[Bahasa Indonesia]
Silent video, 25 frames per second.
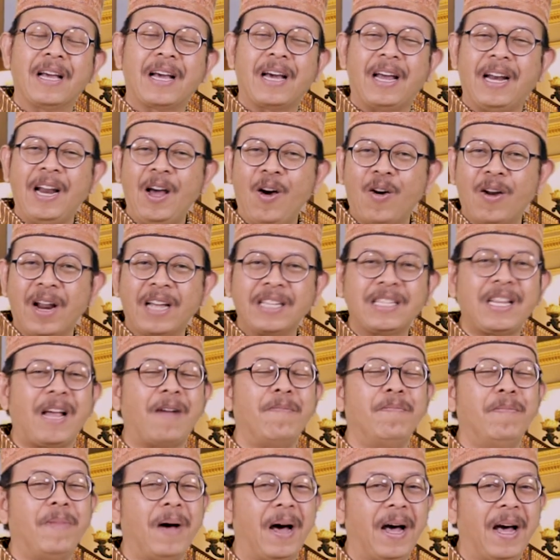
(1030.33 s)
Karena orang
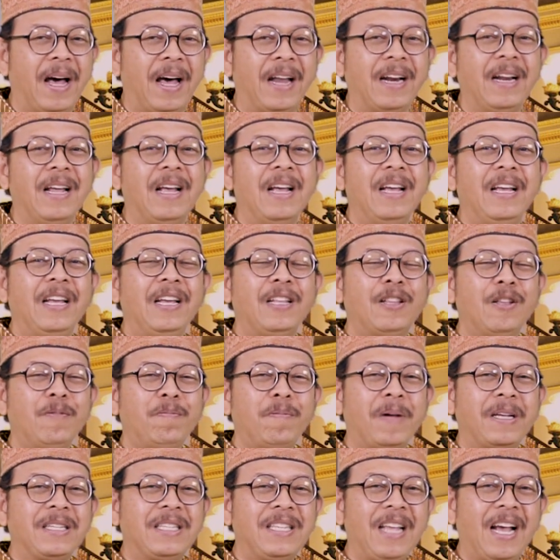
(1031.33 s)
sabar itu
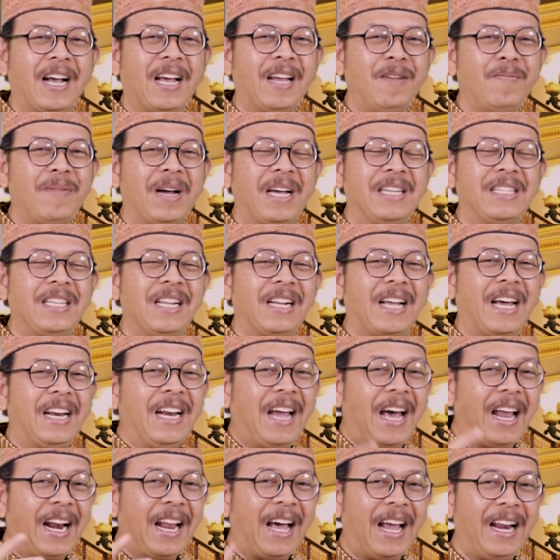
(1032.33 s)
pasti akan menghasilkan
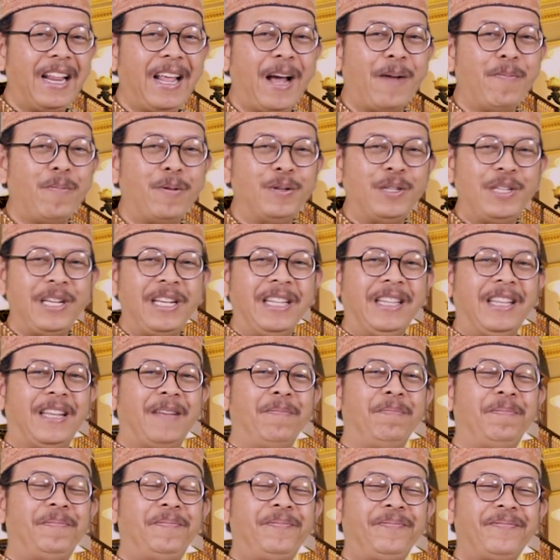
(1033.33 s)
hal-hal yang
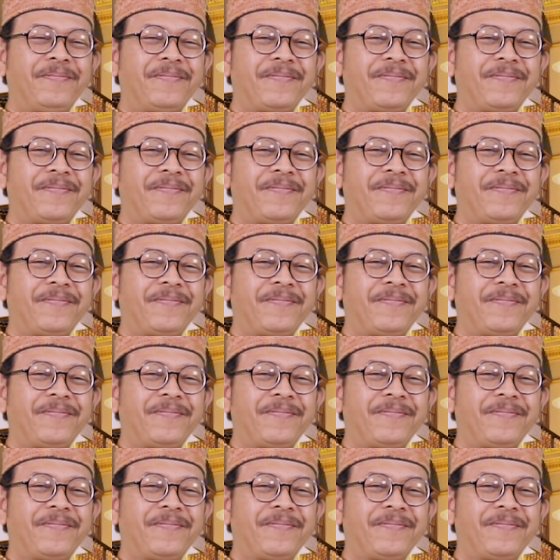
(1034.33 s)
positif.